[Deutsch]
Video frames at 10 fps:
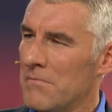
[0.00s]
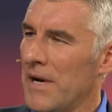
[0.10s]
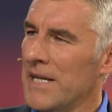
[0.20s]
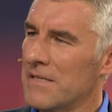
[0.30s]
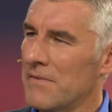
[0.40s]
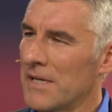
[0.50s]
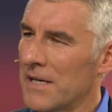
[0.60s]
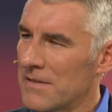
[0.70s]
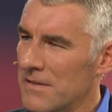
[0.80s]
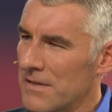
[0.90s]
Mainz war eine
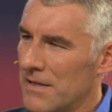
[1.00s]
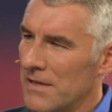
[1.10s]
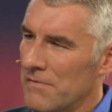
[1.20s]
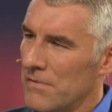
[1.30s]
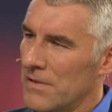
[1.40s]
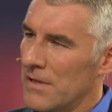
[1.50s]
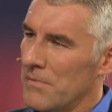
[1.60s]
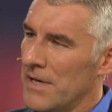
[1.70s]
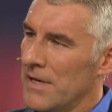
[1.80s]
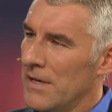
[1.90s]
ganze Zeit lang vorne
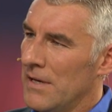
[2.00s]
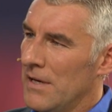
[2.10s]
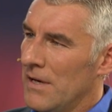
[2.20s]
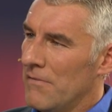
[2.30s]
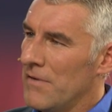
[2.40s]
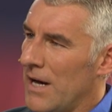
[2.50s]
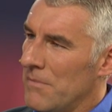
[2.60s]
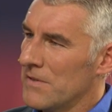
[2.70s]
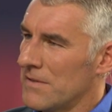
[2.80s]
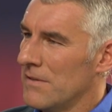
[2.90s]
dabei. Wir
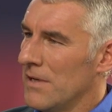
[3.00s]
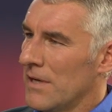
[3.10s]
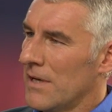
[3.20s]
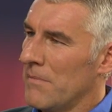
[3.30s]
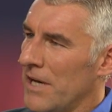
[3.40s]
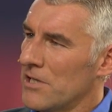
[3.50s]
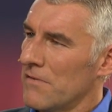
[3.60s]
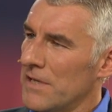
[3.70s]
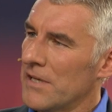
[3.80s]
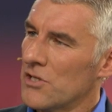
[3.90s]
haben es
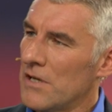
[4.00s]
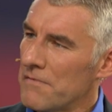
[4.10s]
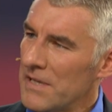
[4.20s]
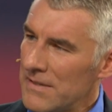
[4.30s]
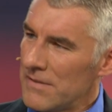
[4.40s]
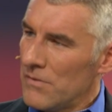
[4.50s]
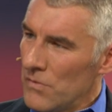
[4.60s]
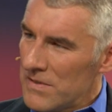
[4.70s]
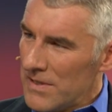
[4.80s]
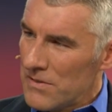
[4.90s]
gemeinschaftlich mhm. geschafft, jetzt
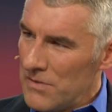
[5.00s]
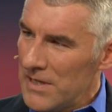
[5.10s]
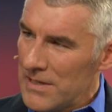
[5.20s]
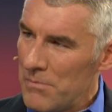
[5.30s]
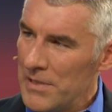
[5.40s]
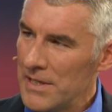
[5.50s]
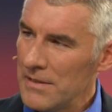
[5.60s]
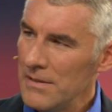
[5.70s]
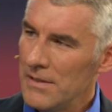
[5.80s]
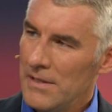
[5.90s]
uns da zu
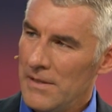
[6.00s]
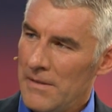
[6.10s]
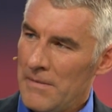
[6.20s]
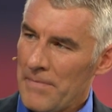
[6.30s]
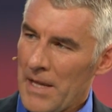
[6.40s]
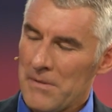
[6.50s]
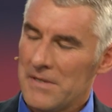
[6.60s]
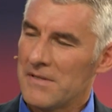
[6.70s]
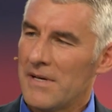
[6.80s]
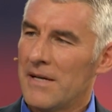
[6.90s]
etablieren. Aber
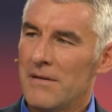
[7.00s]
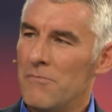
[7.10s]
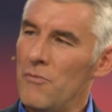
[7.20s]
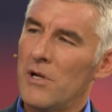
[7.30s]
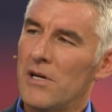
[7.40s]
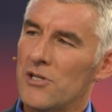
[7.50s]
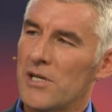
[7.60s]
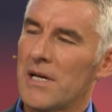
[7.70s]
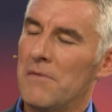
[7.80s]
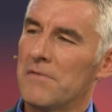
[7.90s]
das ist ein
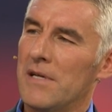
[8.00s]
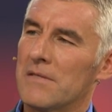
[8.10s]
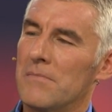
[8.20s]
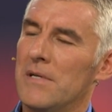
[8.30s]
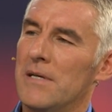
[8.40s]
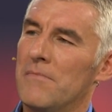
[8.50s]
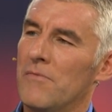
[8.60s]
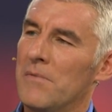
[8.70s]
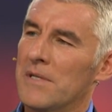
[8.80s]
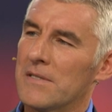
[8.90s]
mörderischer Kampf, da zu bleiben,
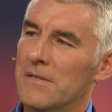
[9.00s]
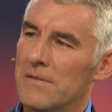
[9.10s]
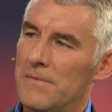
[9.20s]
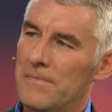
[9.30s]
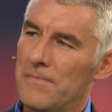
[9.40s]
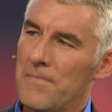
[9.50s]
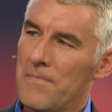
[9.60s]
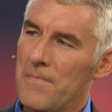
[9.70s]
wo man jetzt ist. Mhm.